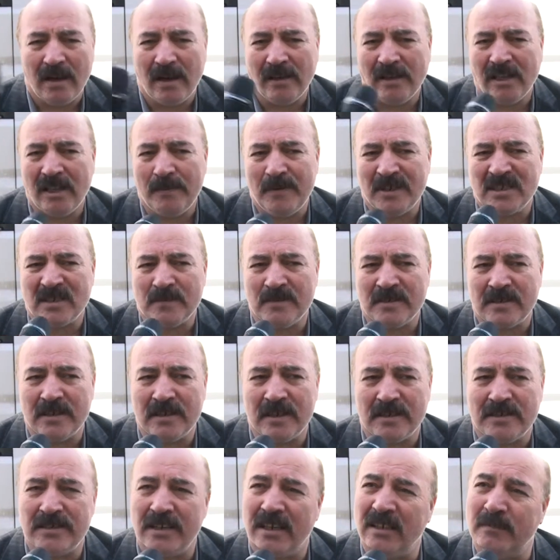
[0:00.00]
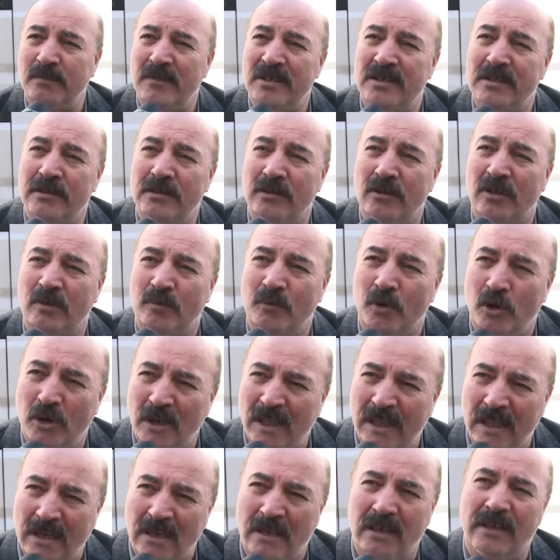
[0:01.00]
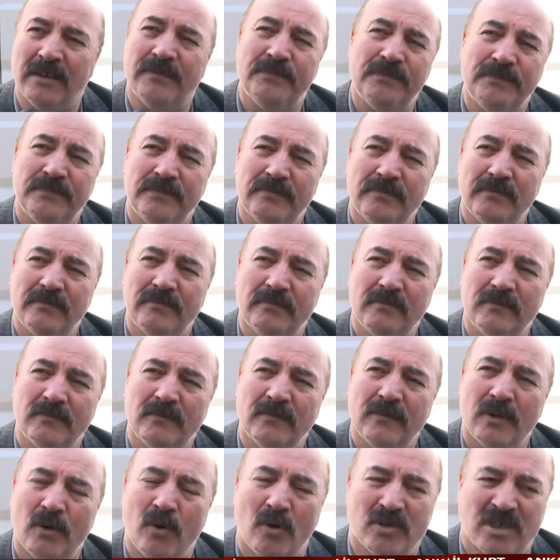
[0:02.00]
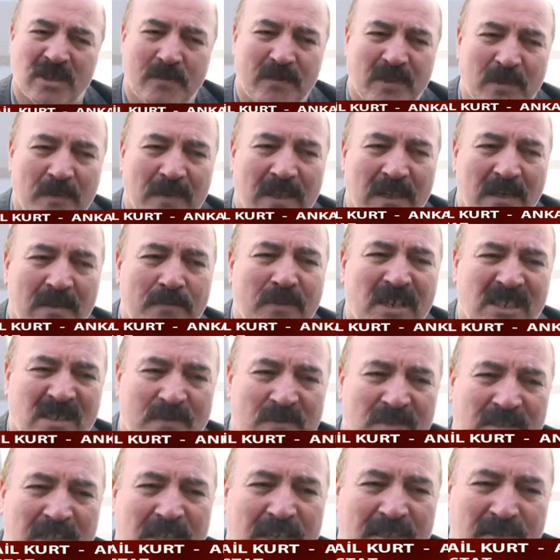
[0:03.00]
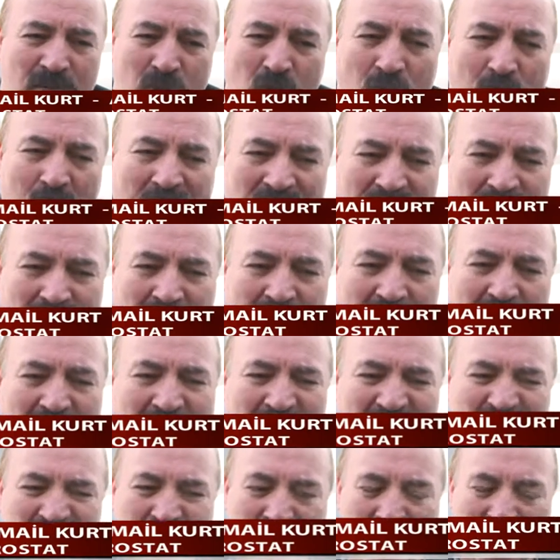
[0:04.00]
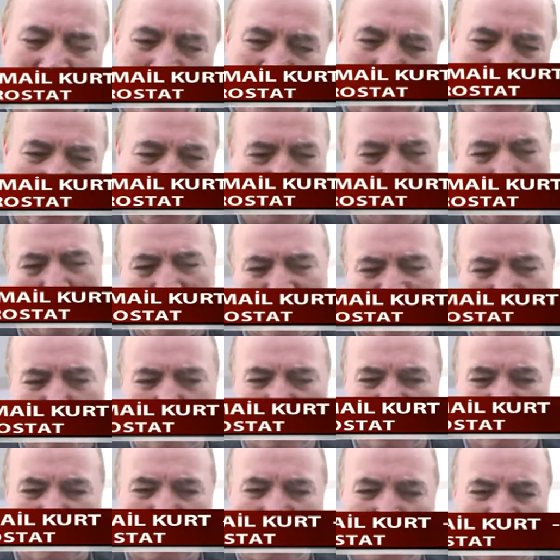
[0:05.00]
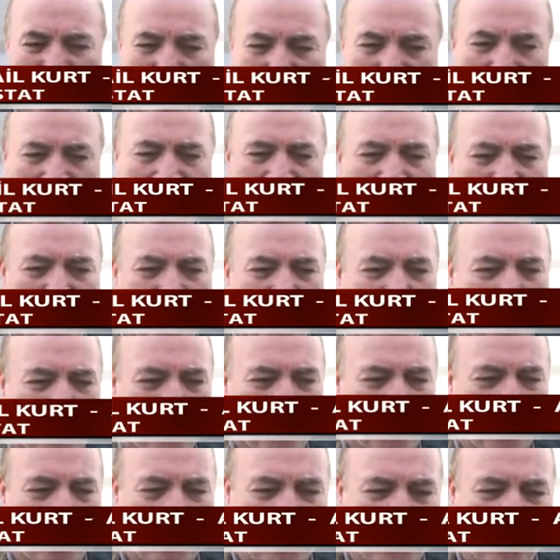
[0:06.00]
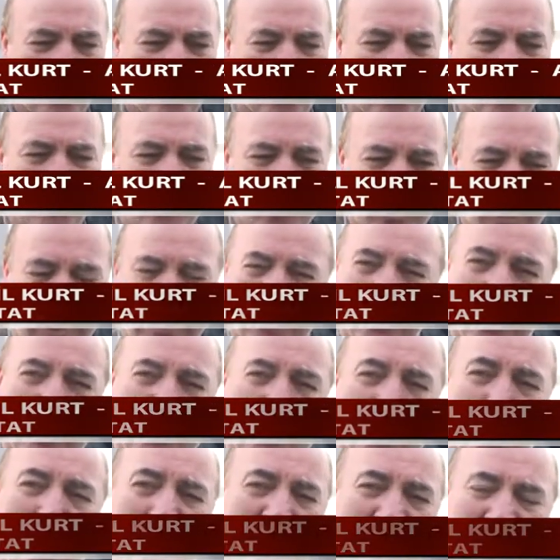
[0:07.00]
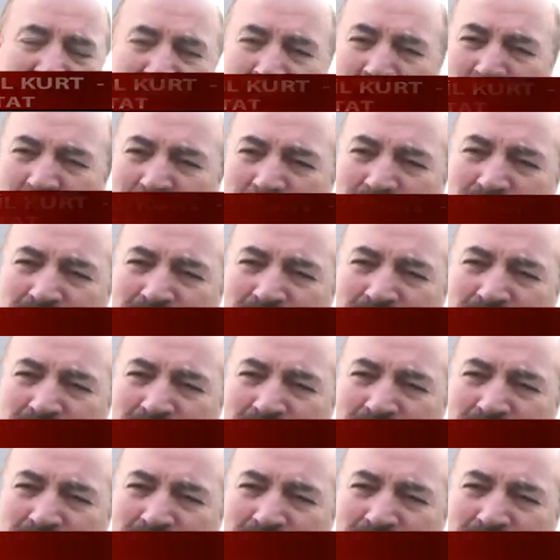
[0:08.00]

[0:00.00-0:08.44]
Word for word: Allah başımızdan eksik etmesin diyorum böylelerini. Hocam gibileri başımızdan eksik olmasın. Sayıları çoğalsın Yüce Mevlam'dan. Niyaz ediyorum sayıları çoğalsın diyorum.